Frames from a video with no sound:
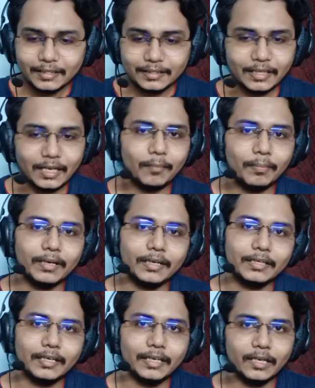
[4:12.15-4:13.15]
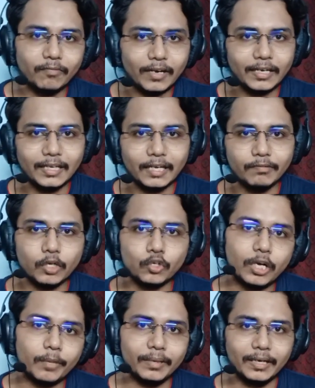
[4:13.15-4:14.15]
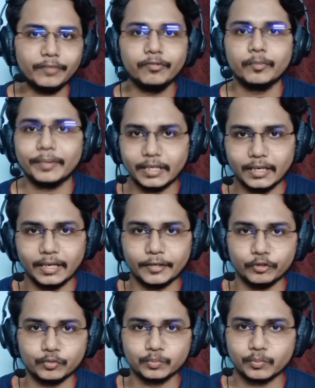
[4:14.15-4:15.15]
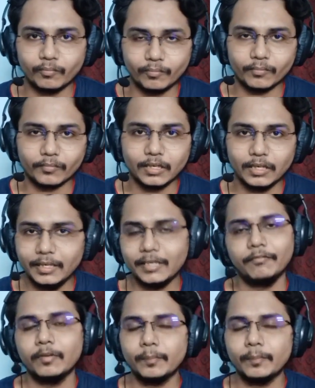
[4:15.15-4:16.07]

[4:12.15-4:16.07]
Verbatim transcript: कि आपका देखिए इरफान यादवार को आप लेफ्ट विंग पे खिला रहे हो लेफ्ट हम्म।